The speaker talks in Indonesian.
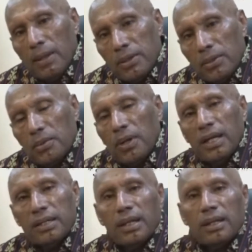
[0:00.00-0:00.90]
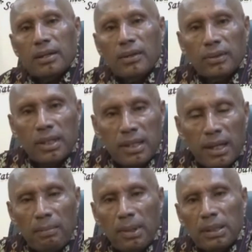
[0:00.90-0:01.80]
seluruh ASN kota
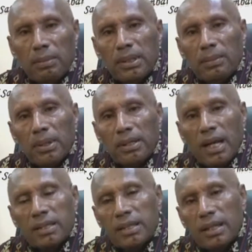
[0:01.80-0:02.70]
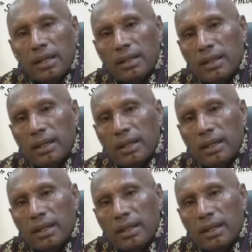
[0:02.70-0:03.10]
sehingga banyak-banyak prestasi yang